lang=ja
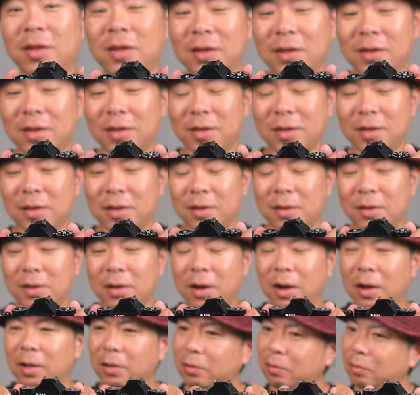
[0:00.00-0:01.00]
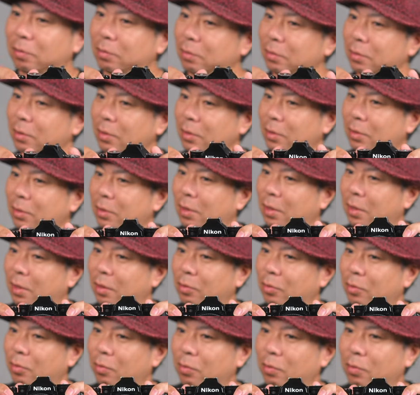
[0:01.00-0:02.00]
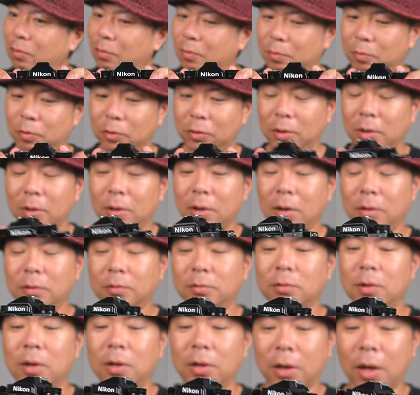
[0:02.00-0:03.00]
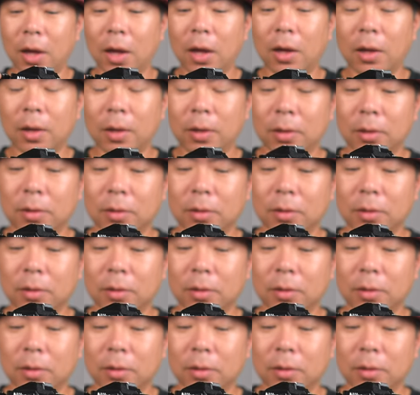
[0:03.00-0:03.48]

い。暑いけどモテなくはない